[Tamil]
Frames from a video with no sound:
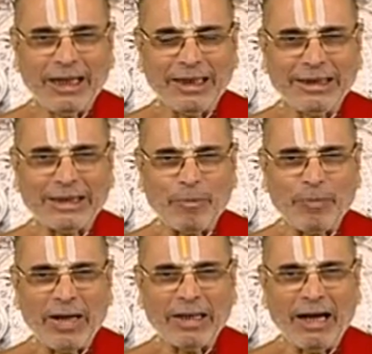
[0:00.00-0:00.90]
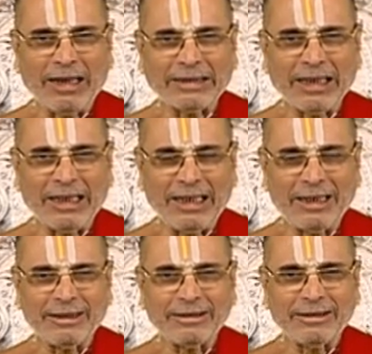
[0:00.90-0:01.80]
அது தப்பான ஆசை அல்ல
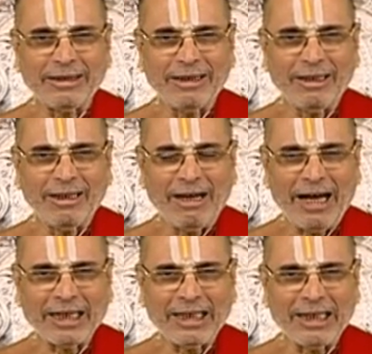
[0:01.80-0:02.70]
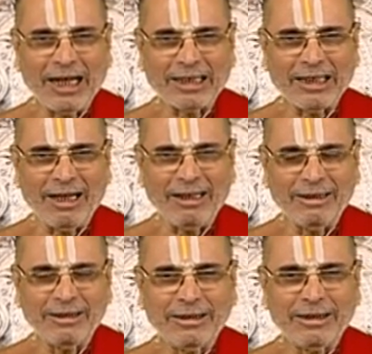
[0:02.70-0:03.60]
ஆகையினால தான்
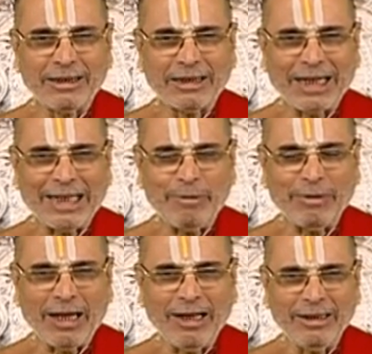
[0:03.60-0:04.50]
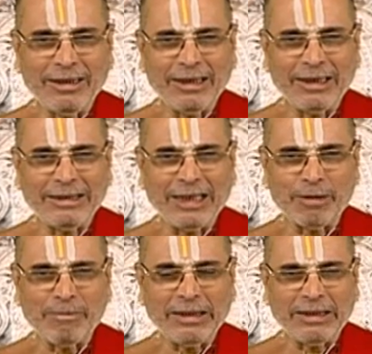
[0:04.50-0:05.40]
கண்ணபிரான்
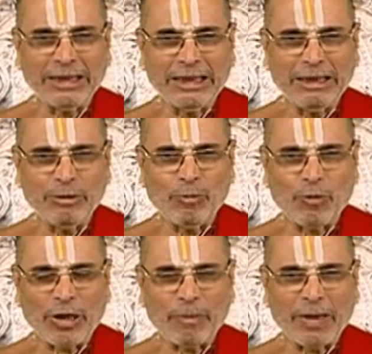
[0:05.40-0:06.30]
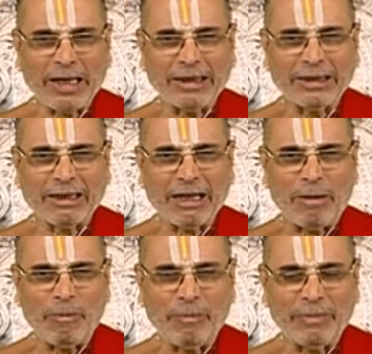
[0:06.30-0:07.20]
தர்மத்துக்கு முரண்படாத
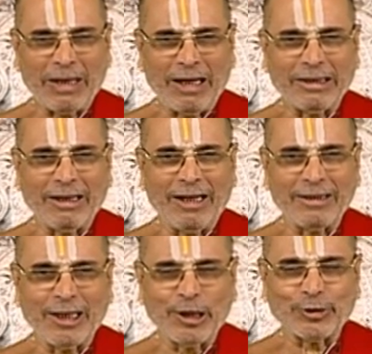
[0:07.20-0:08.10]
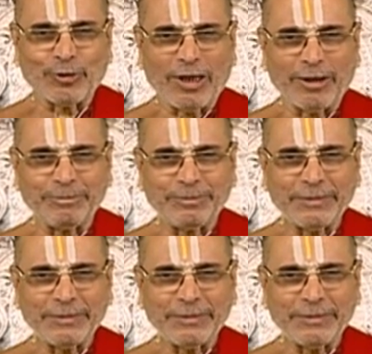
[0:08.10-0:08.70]
காமம் நான் தான் என்று சொன்னான்